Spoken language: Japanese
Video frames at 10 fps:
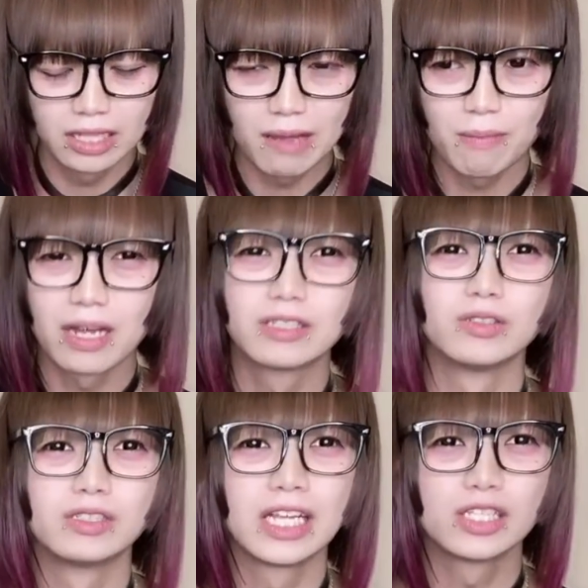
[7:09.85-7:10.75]
でまあそ
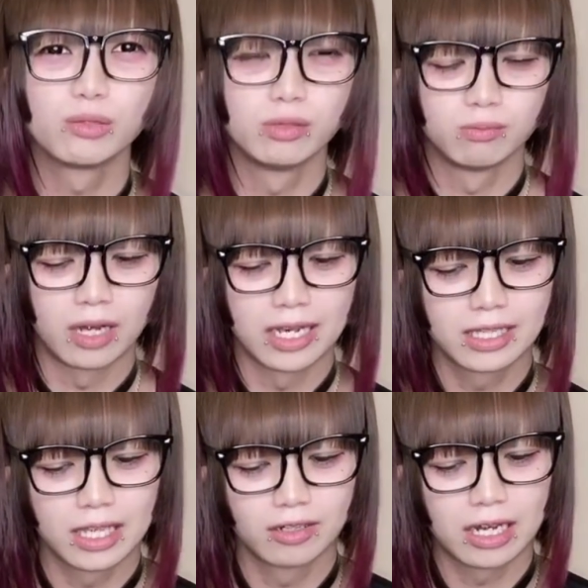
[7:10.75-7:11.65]
の鉄分も入っ
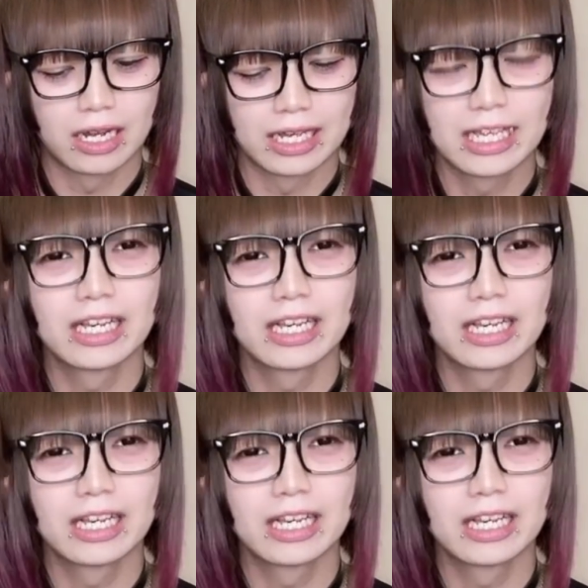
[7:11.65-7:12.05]
てるからいい